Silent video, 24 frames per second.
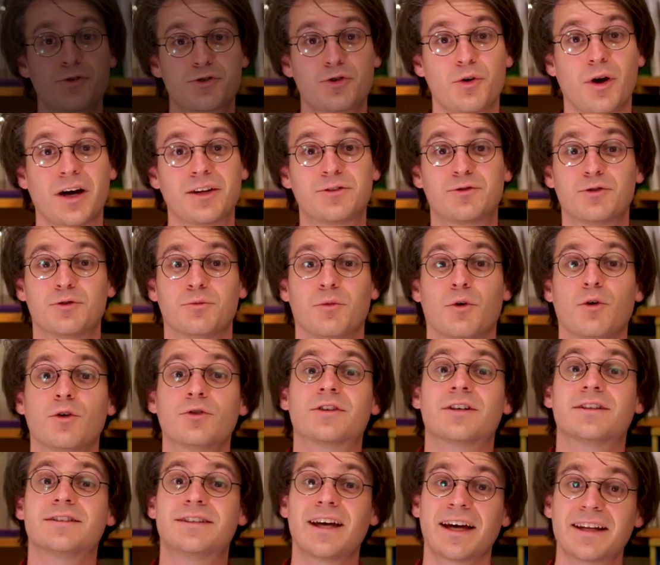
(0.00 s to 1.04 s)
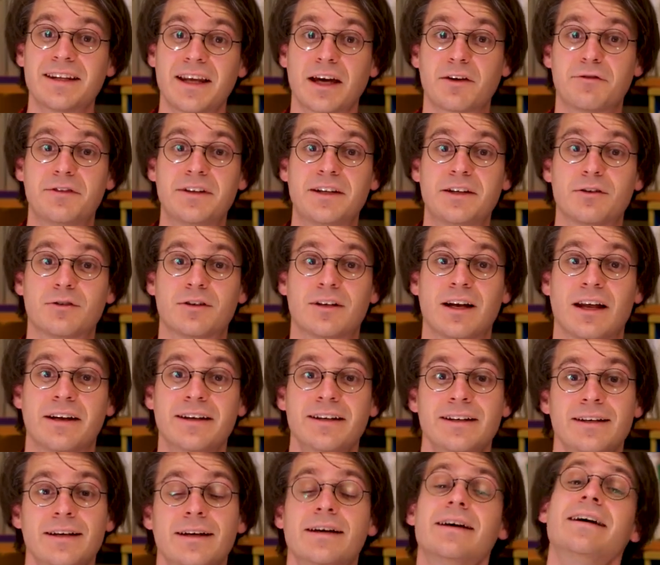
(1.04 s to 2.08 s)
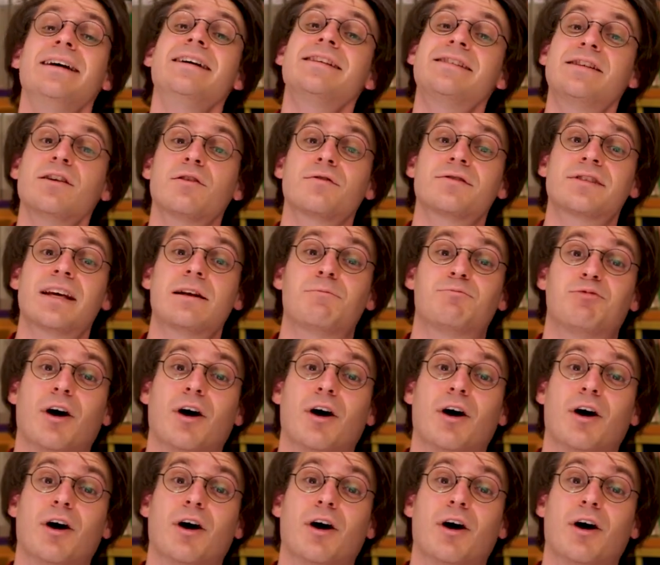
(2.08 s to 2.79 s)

Bonjour à tout le monde, dernière vidéo de l'année, et si on faisait le